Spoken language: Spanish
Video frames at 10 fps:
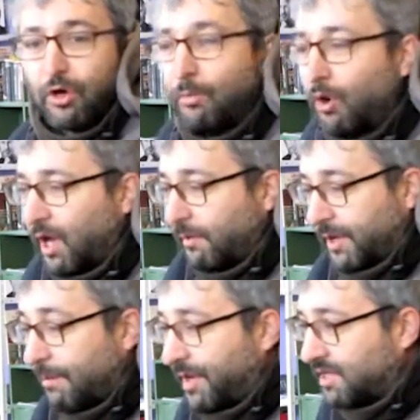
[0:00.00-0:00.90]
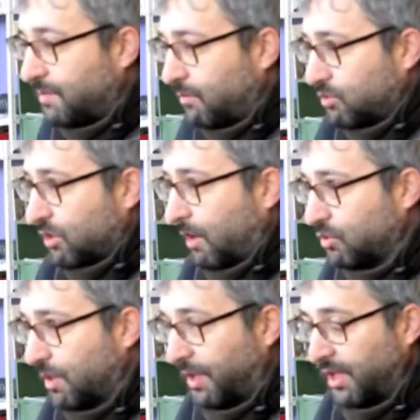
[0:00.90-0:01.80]
¿cómo plasmamos lo que
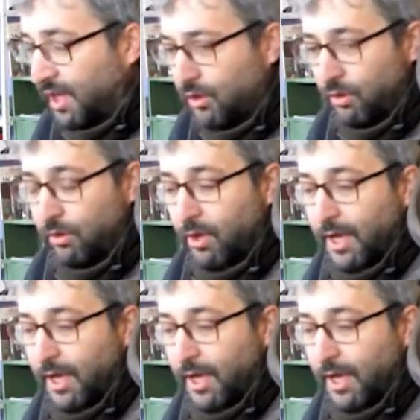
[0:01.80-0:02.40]
vamos aprendiendo?